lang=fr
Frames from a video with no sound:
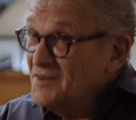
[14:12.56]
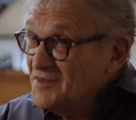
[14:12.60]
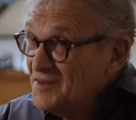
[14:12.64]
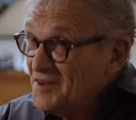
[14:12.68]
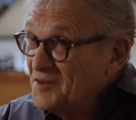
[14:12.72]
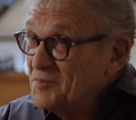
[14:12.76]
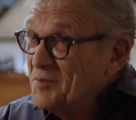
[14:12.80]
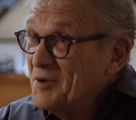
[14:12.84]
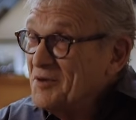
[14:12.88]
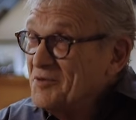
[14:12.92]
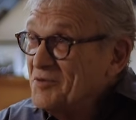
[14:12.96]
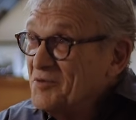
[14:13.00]
Ça se
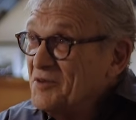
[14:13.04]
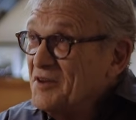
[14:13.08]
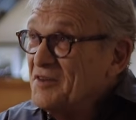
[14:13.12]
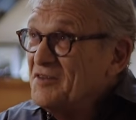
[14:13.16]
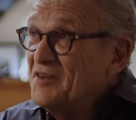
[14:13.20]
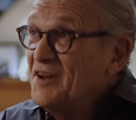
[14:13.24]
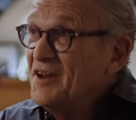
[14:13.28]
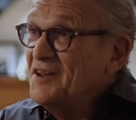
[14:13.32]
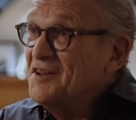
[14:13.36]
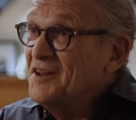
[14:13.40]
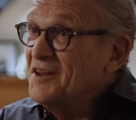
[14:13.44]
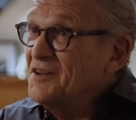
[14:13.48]
passe au lycée
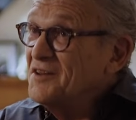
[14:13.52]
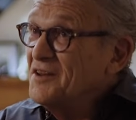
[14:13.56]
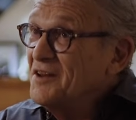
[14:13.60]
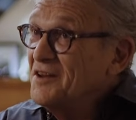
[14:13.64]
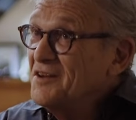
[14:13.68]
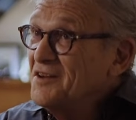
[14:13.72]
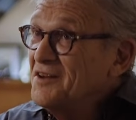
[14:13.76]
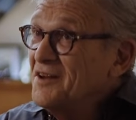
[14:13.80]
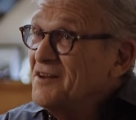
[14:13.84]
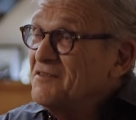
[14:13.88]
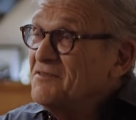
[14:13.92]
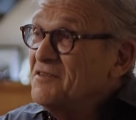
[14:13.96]
La
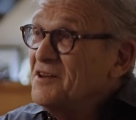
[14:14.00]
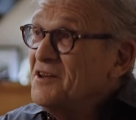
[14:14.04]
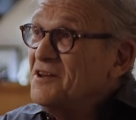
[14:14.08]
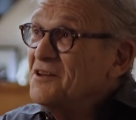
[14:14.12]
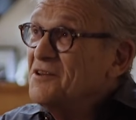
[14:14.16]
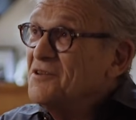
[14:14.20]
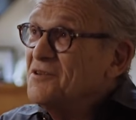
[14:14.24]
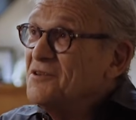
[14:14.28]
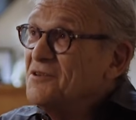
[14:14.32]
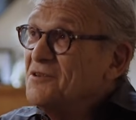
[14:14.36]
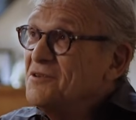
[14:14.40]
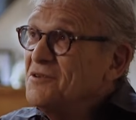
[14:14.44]
Canale
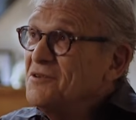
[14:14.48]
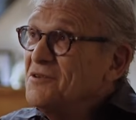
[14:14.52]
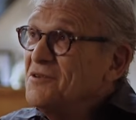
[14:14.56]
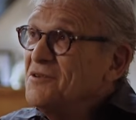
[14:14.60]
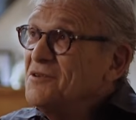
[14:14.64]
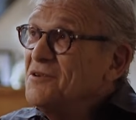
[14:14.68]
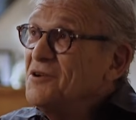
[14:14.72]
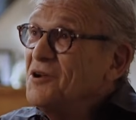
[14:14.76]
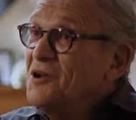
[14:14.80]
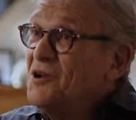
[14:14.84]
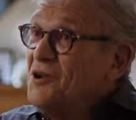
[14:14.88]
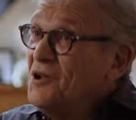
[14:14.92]
avec le
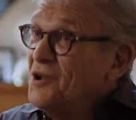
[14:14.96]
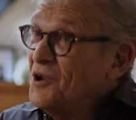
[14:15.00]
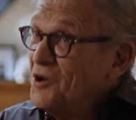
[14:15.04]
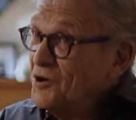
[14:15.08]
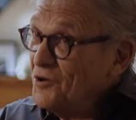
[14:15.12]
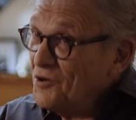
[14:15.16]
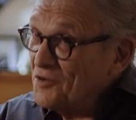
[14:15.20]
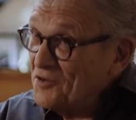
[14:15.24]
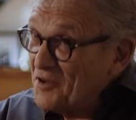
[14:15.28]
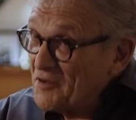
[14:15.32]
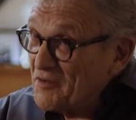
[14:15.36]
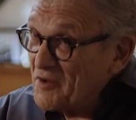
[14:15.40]

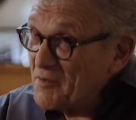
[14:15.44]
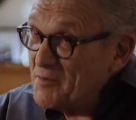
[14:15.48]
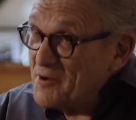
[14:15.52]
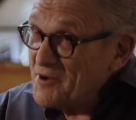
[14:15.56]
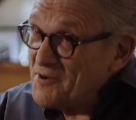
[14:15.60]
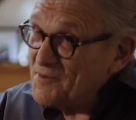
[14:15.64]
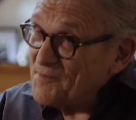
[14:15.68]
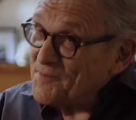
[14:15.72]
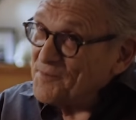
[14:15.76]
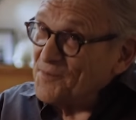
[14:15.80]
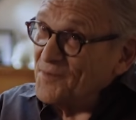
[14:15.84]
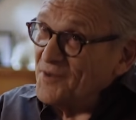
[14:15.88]

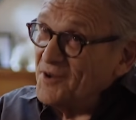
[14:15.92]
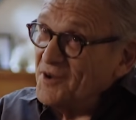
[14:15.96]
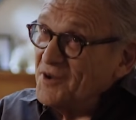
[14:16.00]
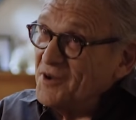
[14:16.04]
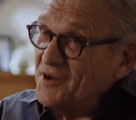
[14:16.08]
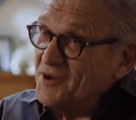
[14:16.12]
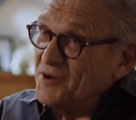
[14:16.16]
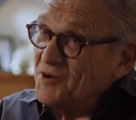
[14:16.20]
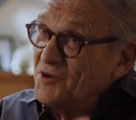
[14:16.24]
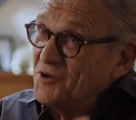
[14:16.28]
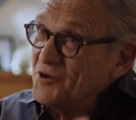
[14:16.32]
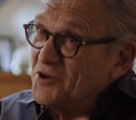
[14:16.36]
CVB,
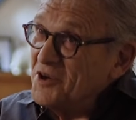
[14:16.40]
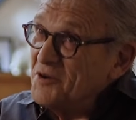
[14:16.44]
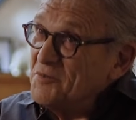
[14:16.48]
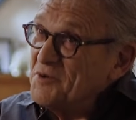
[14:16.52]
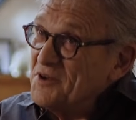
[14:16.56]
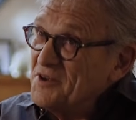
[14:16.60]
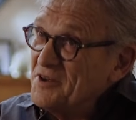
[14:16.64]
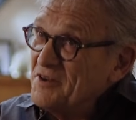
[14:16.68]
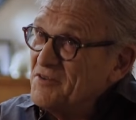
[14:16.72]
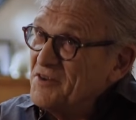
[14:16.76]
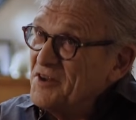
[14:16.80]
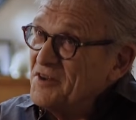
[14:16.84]
le
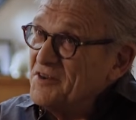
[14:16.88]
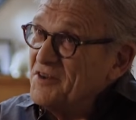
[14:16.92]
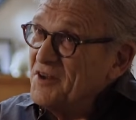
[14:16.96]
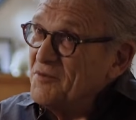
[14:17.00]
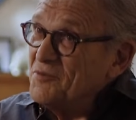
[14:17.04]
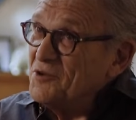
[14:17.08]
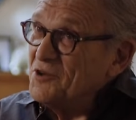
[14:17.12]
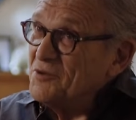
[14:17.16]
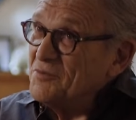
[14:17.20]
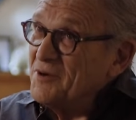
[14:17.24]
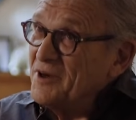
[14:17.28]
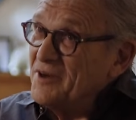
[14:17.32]
Comité Vietnam
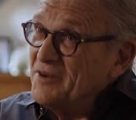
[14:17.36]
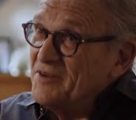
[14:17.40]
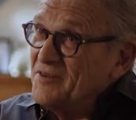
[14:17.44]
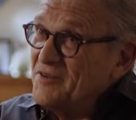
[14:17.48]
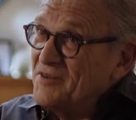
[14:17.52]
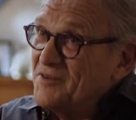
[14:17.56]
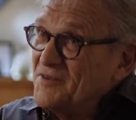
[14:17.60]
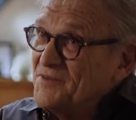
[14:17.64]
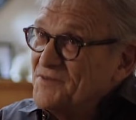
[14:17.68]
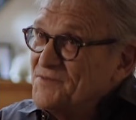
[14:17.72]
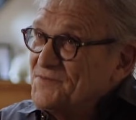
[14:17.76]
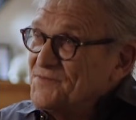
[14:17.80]
de base,